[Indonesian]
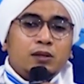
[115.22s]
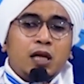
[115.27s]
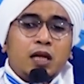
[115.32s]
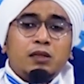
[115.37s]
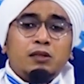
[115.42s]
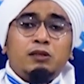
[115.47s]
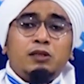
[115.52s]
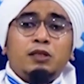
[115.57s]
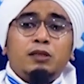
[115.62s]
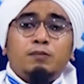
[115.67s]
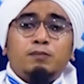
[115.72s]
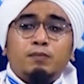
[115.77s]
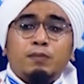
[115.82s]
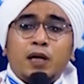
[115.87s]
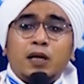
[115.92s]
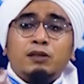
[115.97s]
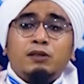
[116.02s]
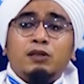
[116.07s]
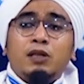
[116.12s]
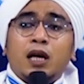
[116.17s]
nanti
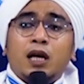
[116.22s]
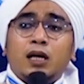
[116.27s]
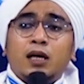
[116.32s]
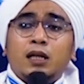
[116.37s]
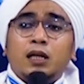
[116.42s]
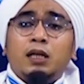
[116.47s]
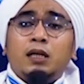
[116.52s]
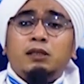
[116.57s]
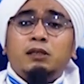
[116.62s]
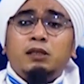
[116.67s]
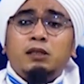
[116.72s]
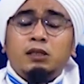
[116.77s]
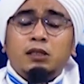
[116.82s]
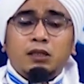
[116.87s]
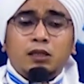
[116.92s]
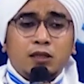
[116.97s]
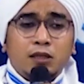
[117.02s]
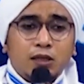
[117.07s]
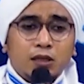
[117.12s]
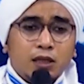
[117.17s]
panjang lagi,
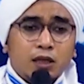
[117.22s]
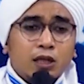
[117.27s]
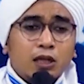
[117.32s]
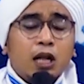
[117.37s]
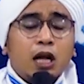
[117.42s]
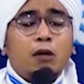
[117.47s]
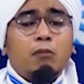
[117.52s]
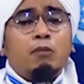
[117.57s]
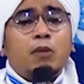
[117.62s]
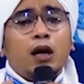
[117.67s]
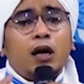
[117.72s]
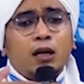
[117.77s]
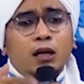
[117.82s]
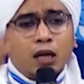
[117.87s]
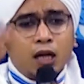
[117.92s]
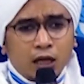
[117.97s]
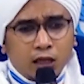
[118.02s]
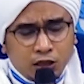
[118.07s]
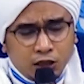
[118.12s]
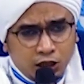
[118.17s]
lama
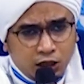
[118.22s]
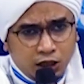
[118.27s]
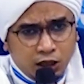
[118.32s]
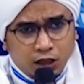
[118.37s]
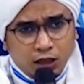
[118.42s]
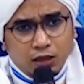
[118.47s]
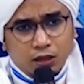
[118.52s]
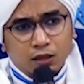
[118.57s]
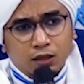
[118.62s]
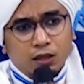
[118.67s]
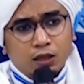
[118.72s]
lagi.